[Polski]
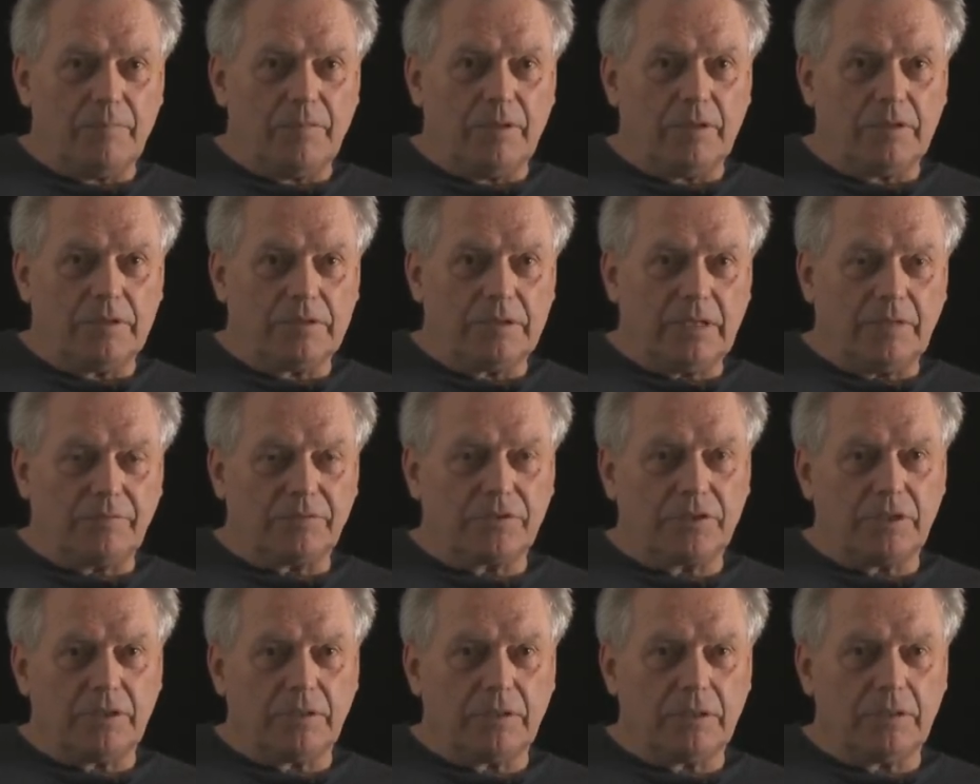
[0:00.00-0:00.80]

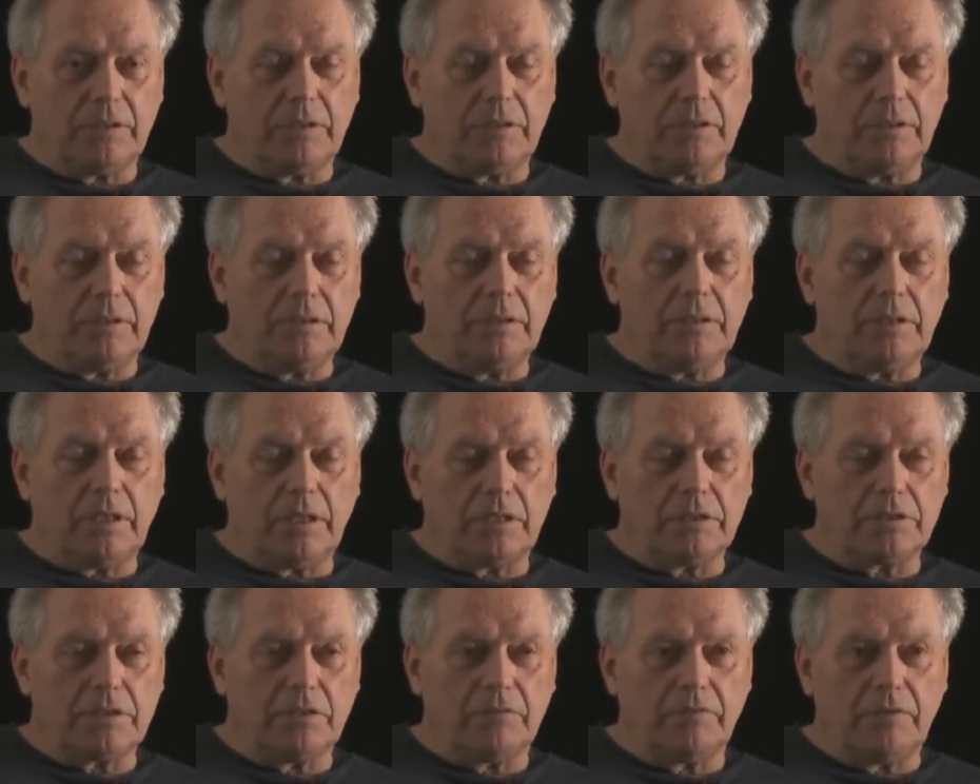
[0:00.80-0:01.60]
zawsze
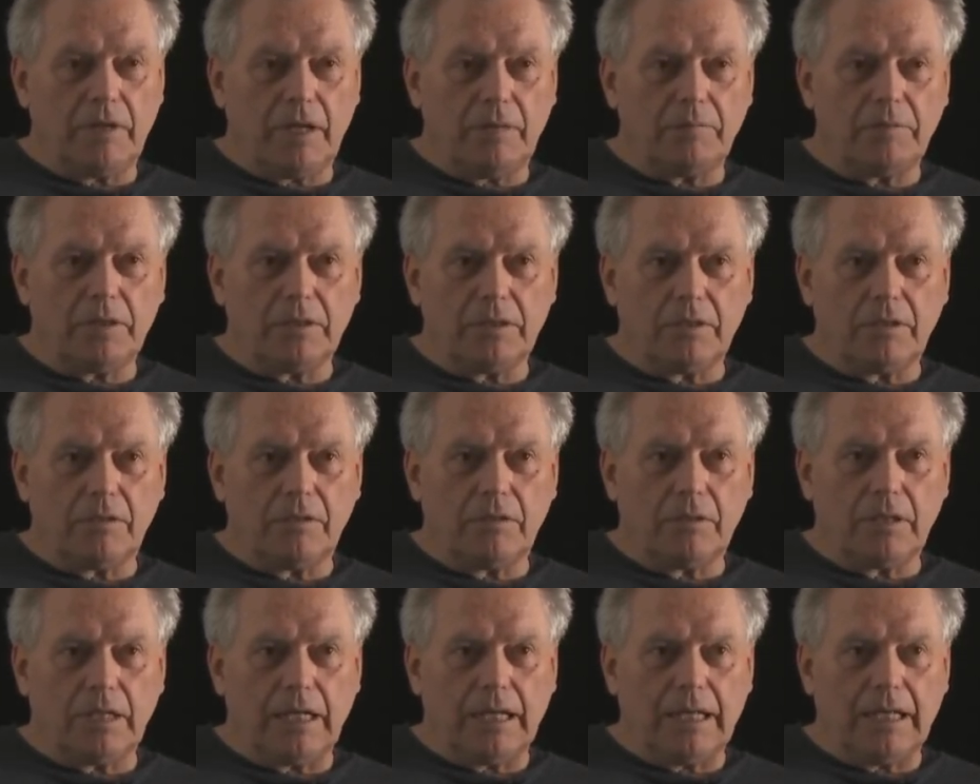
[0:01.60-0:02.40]
interesowała mnie
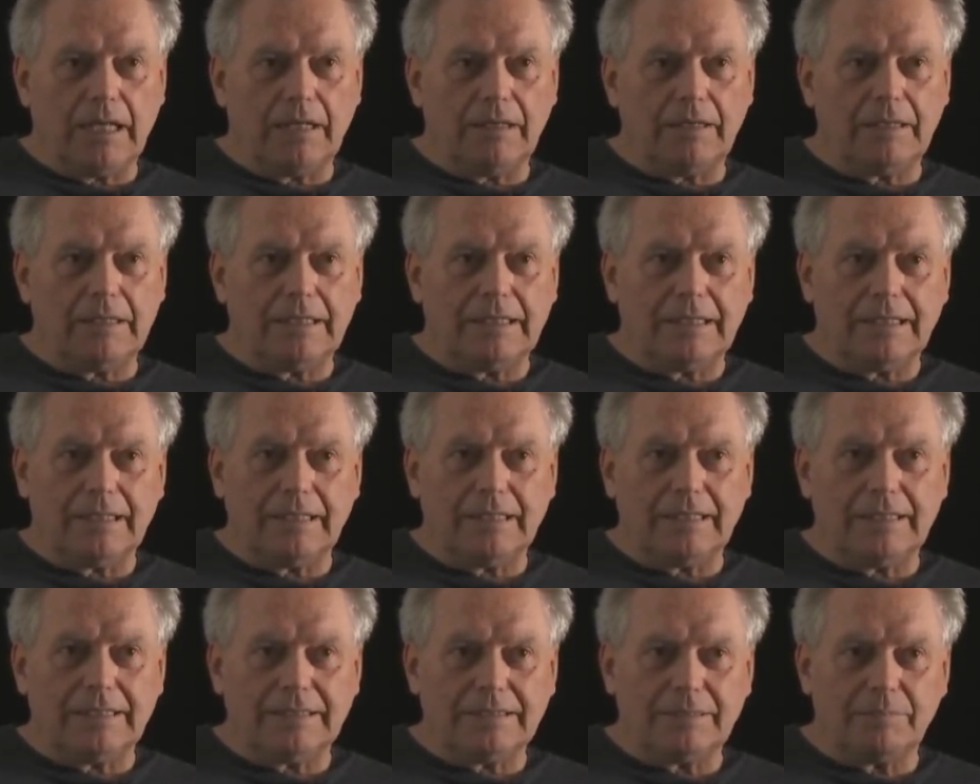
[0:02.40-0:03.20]
droga,
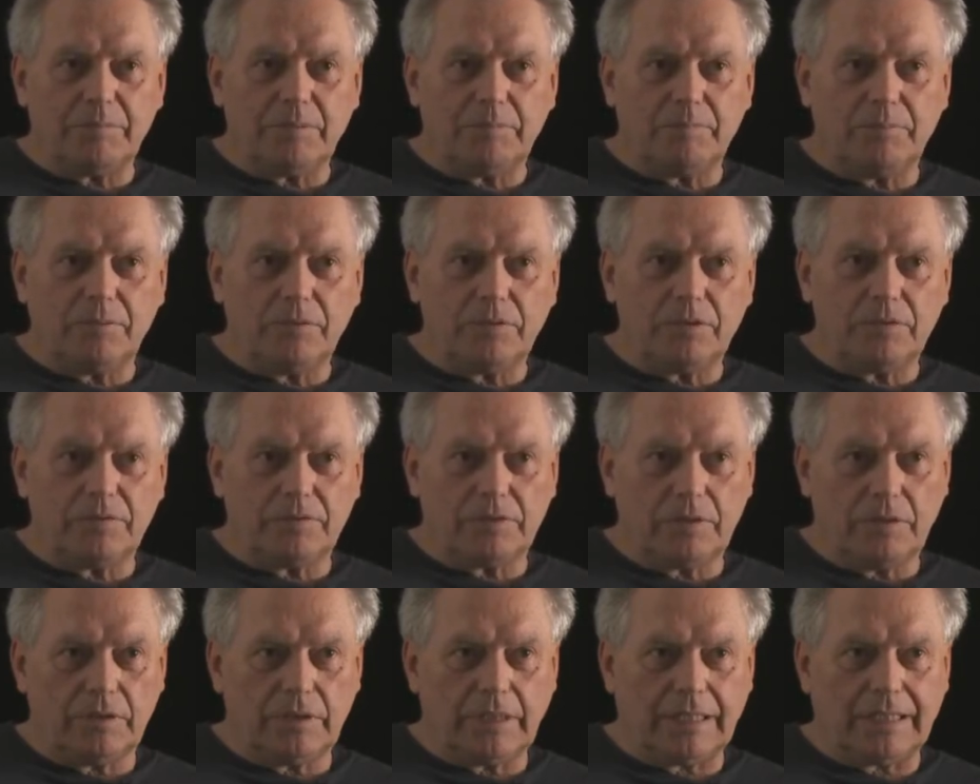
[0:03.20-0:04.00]
żeby pójść w
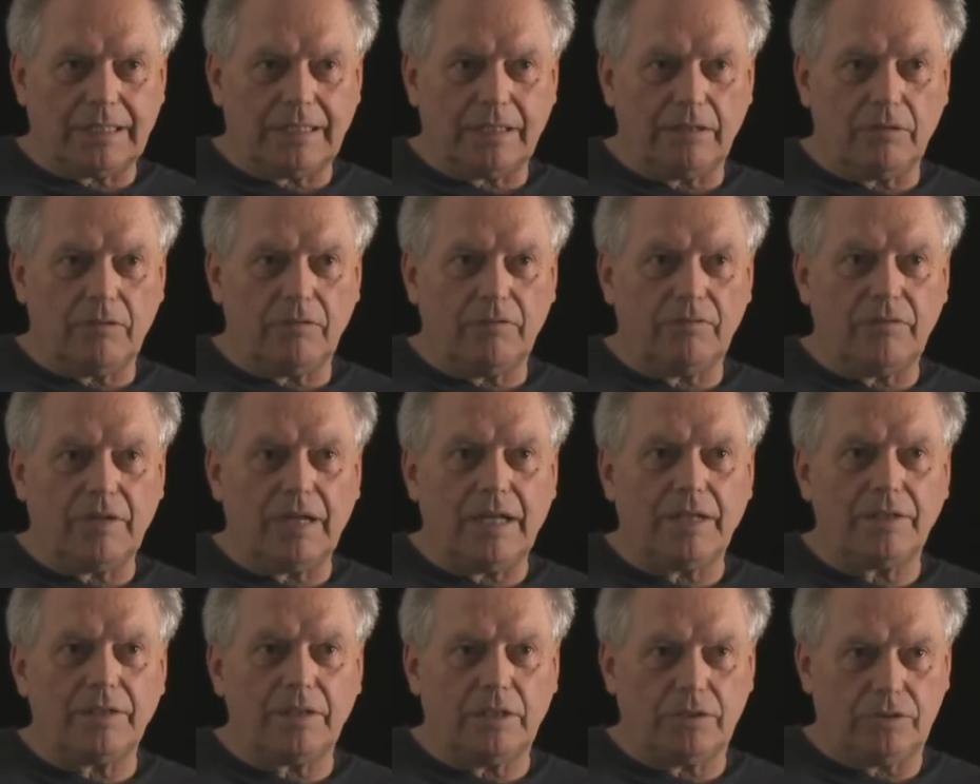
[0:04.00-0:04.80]
stronę
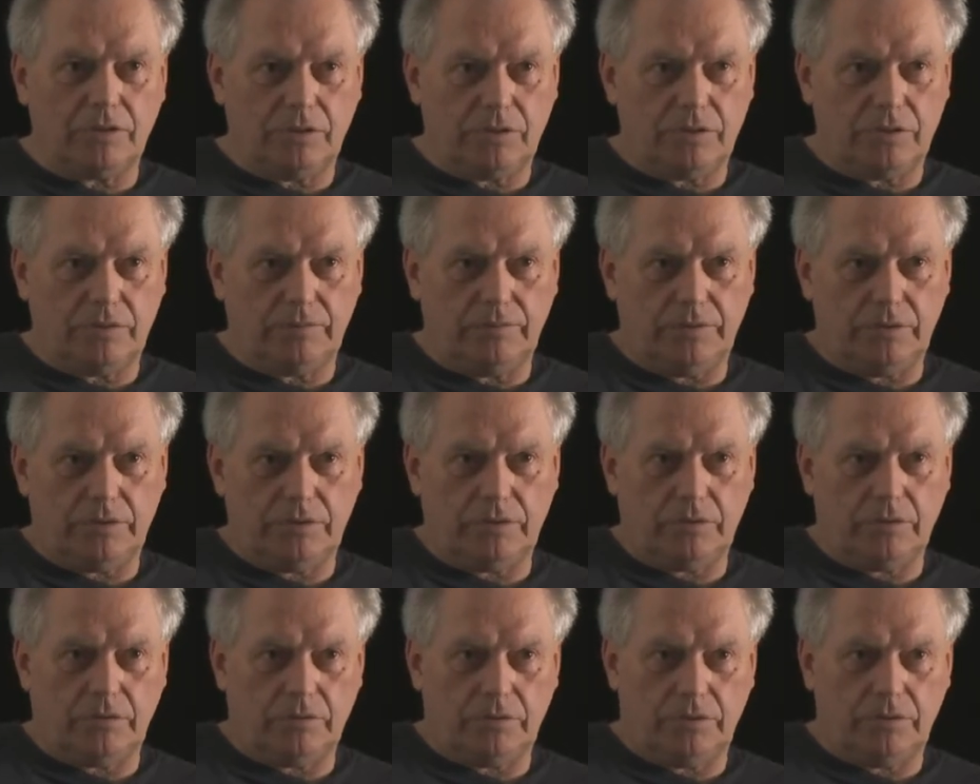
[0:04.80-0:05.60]
kreowania
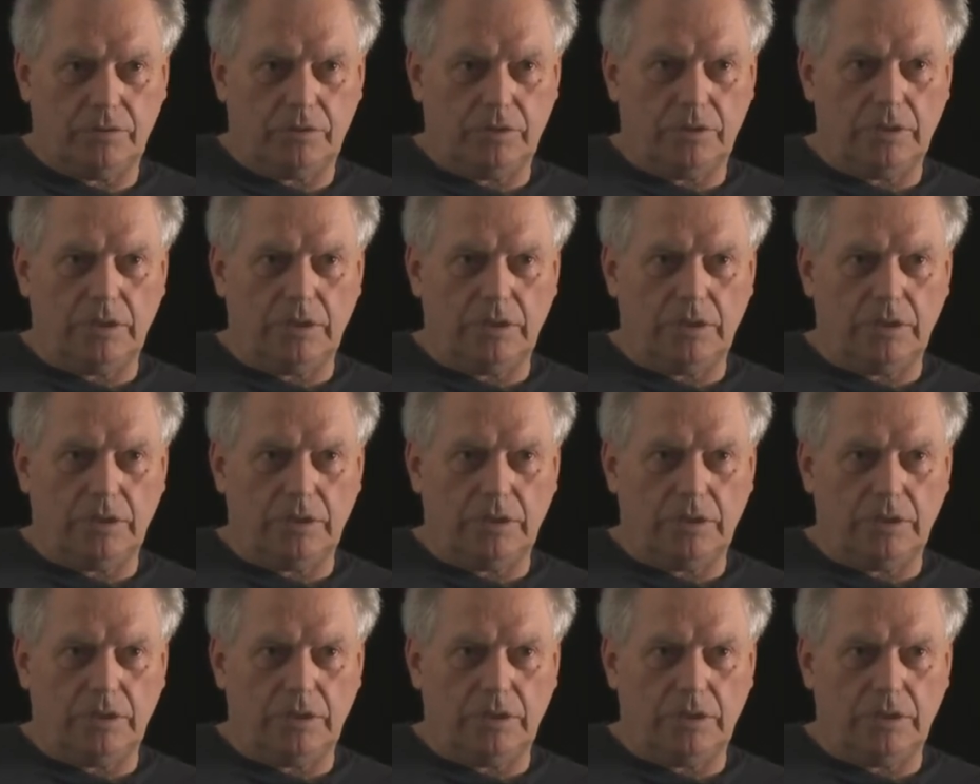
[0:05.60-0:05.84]
rzeczywistości.